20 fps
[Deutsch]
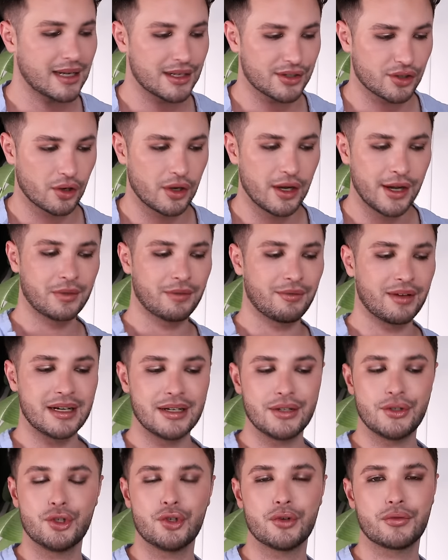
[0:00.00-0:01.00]
Also, wenn ihr
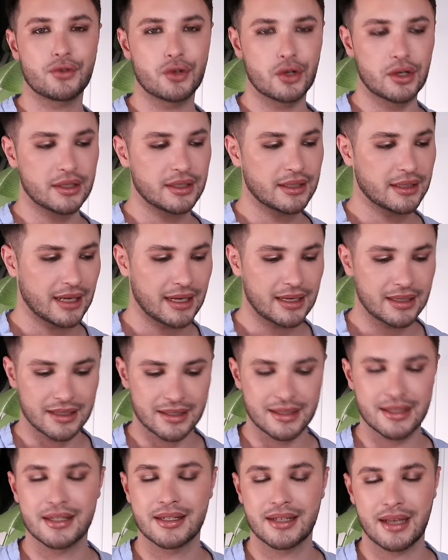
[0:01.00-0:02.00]
die Düfte noch nicht kennt,
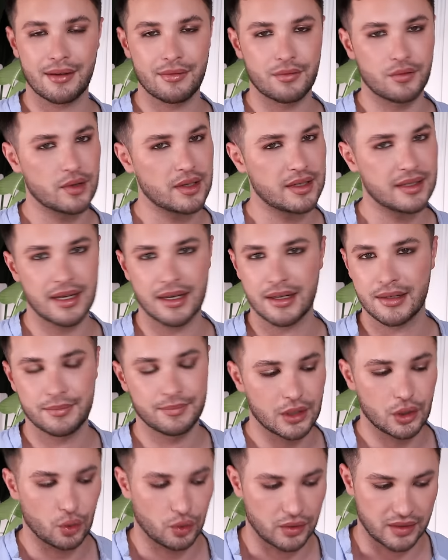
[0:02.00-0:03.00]
das Discovery Set
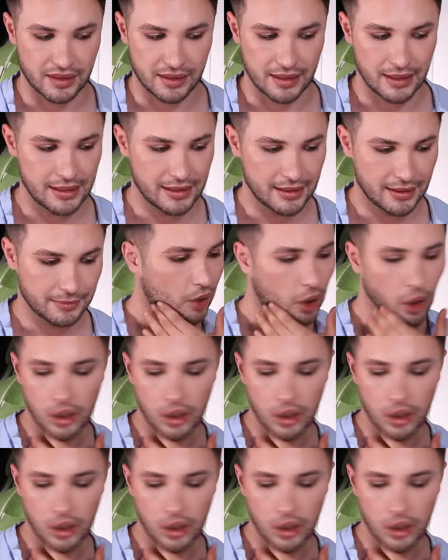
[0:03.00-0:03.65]
lohnt sich halt, ne?